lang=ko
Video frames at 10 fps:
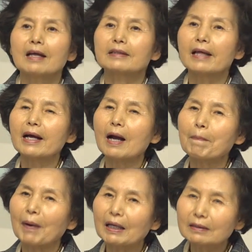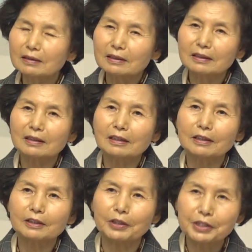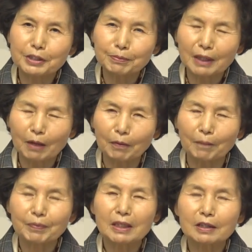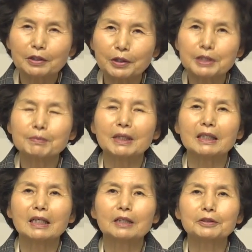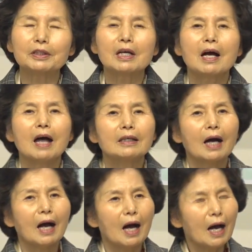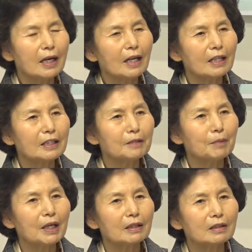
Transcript: 내가 반드시 결심을 하고 이 결심을 한다는 건 하나님의